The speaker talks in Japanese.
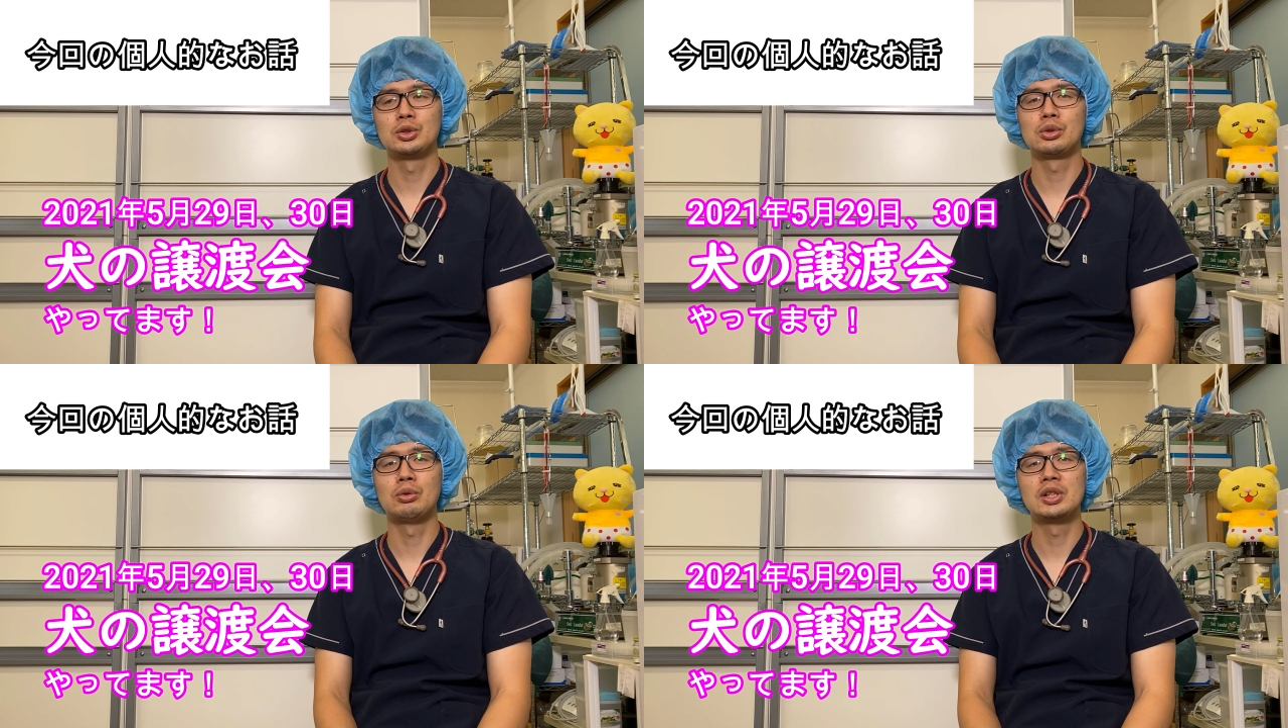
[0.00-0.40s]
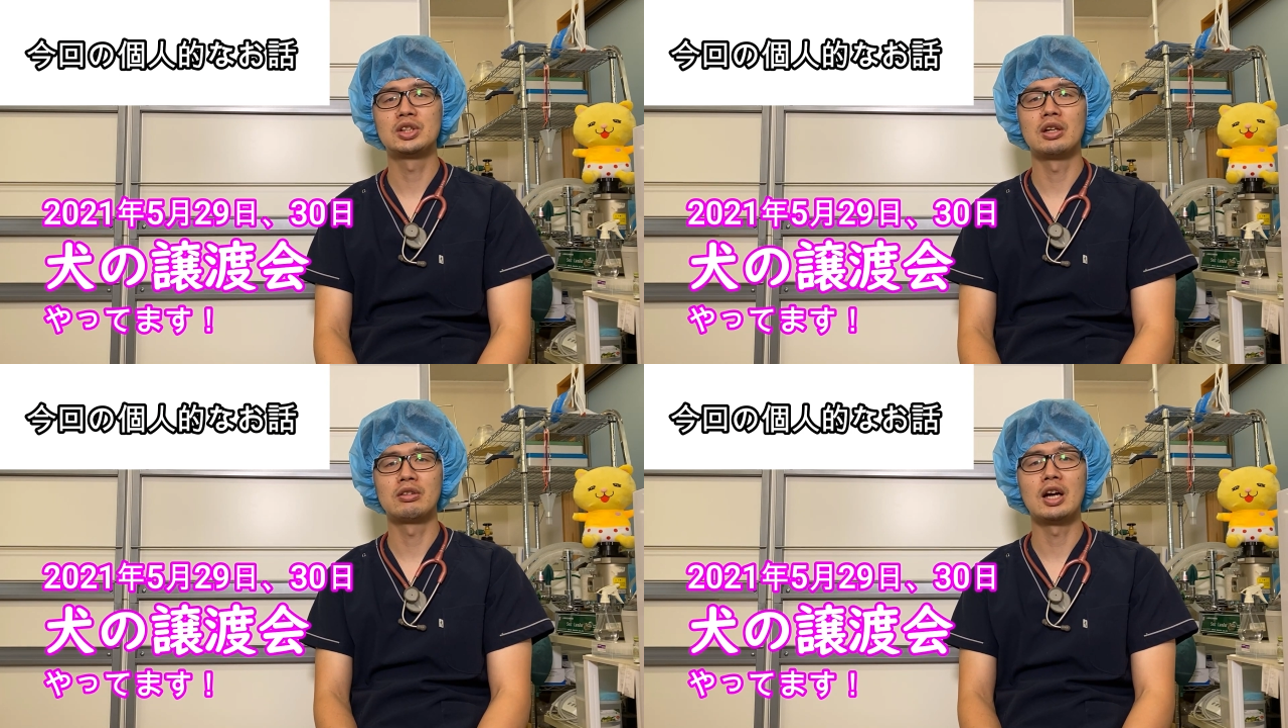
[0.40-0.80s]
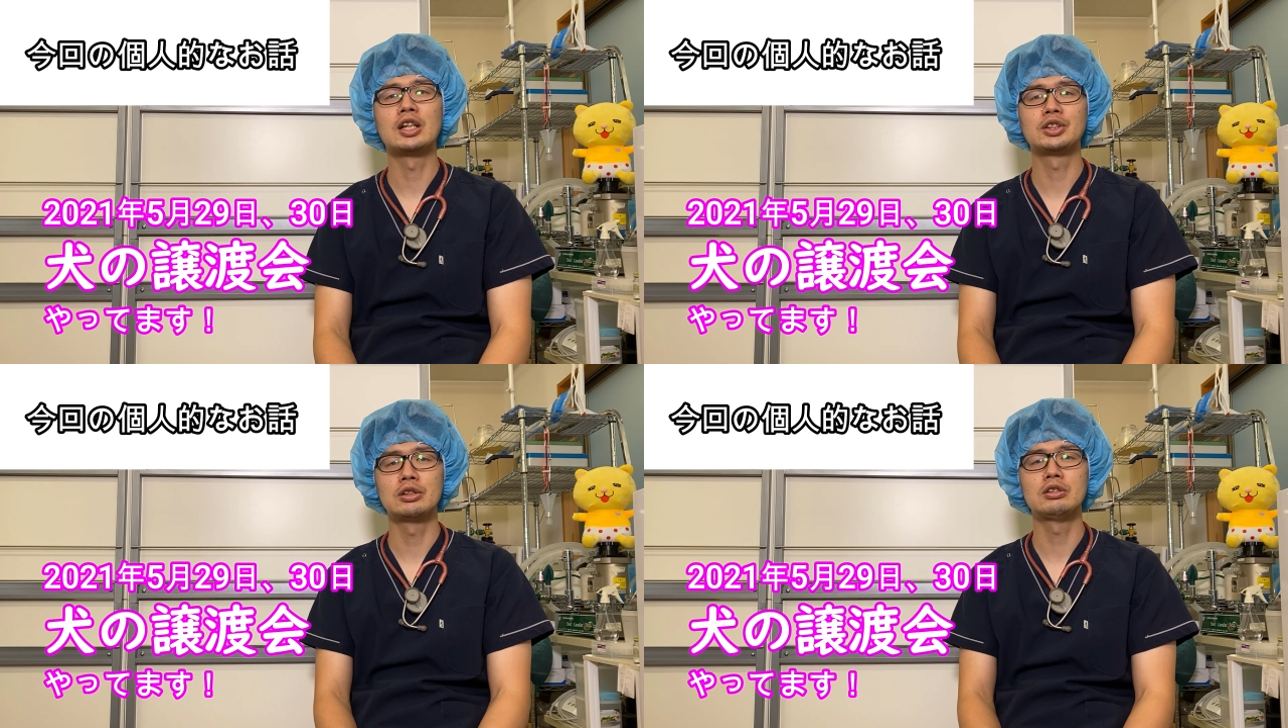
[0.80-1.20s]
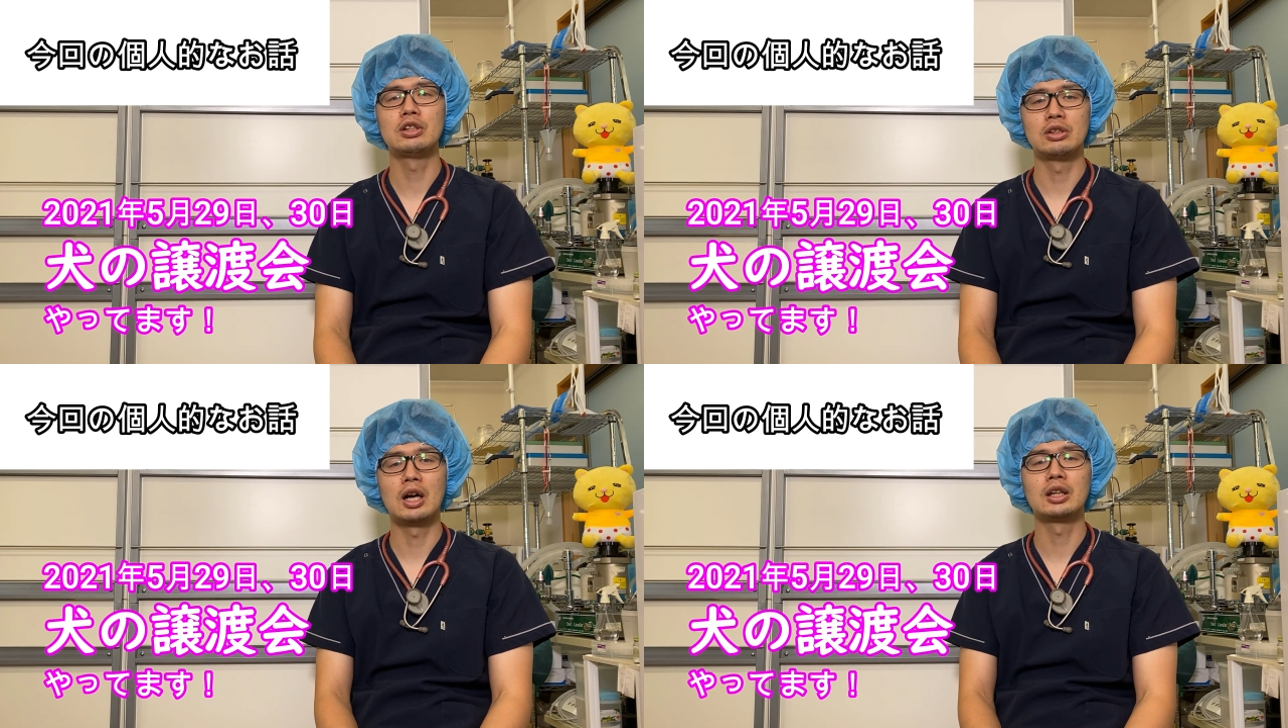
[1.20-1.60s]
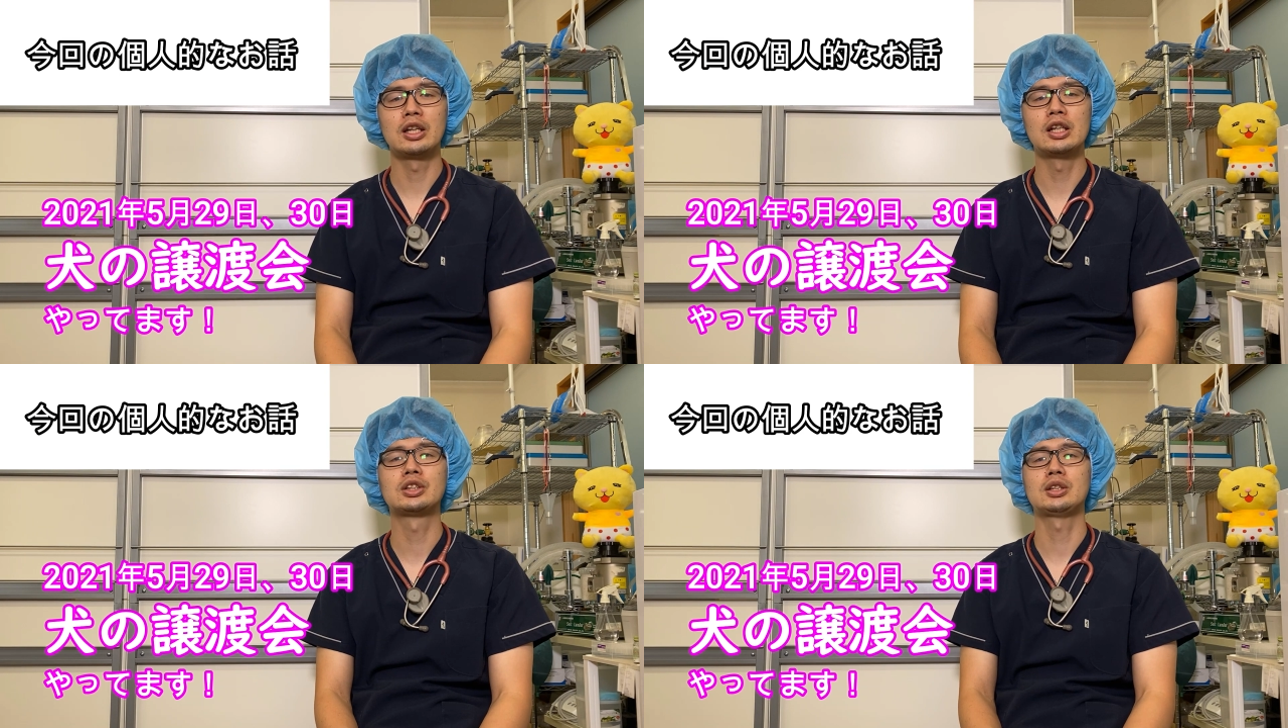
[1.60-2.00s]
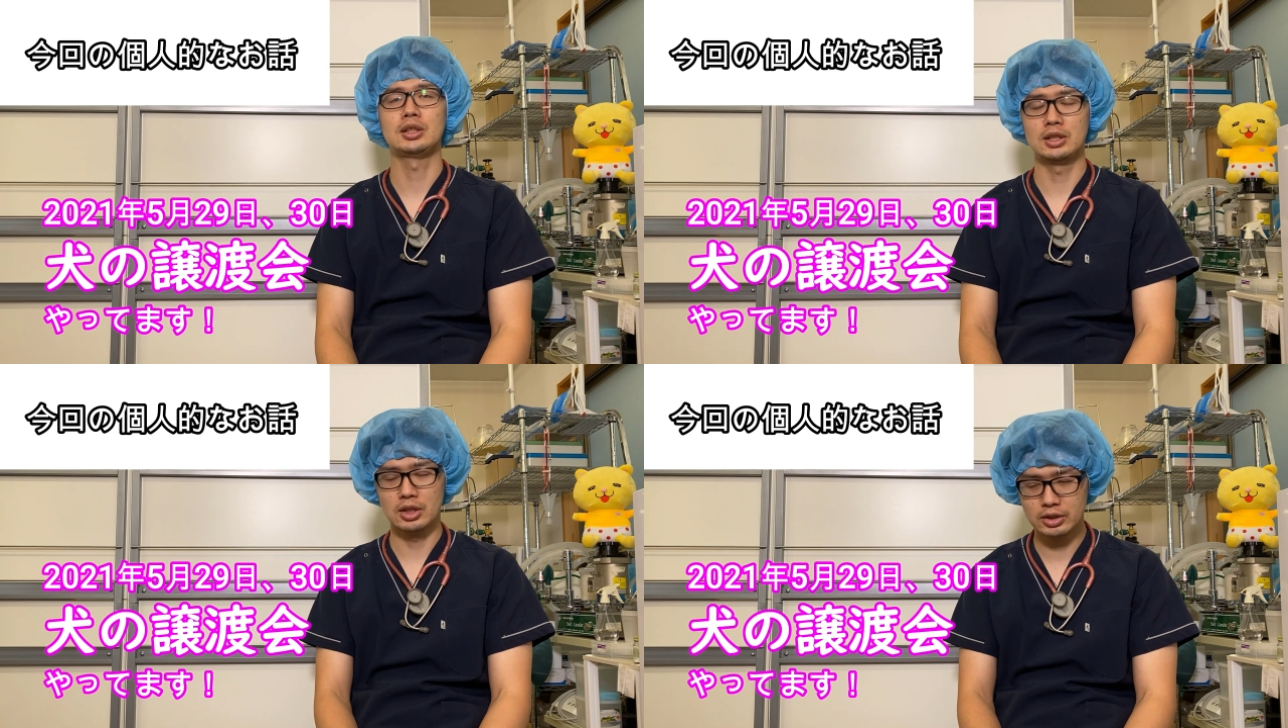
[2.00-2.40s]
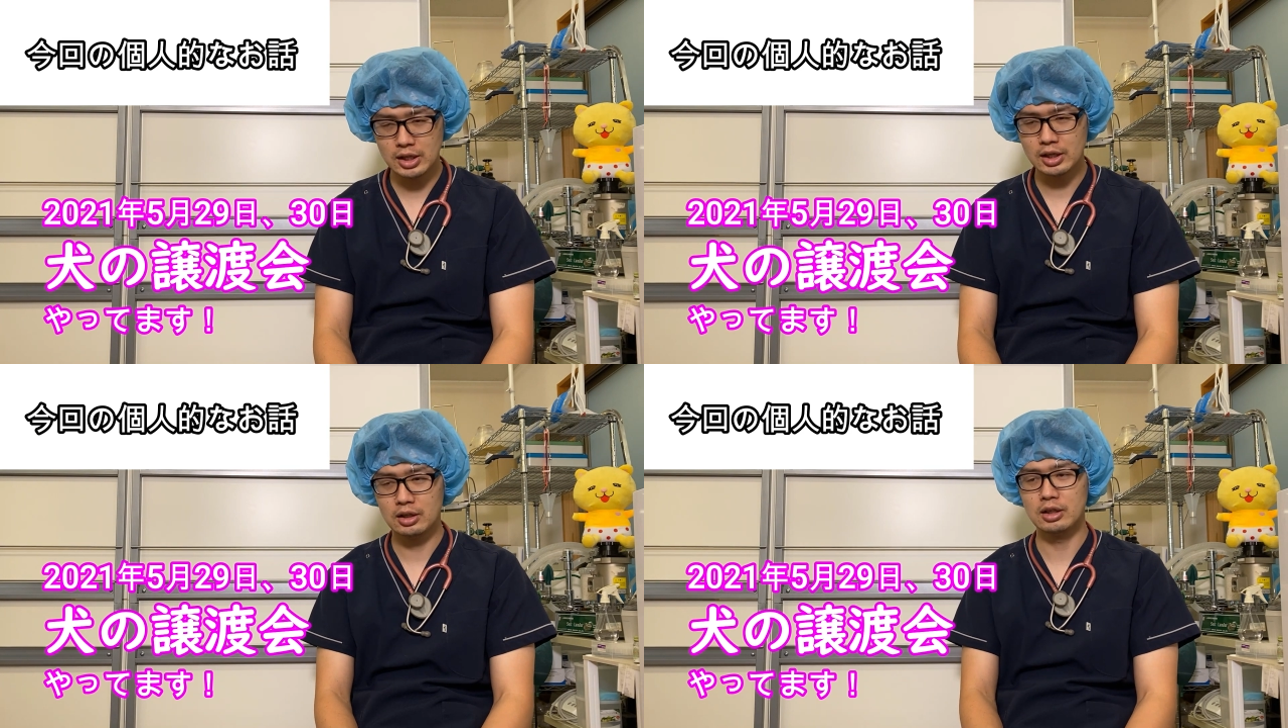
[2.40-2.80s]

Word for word: ちょっとワンちゃん探してるるっていうような方いらっしゃったらですね、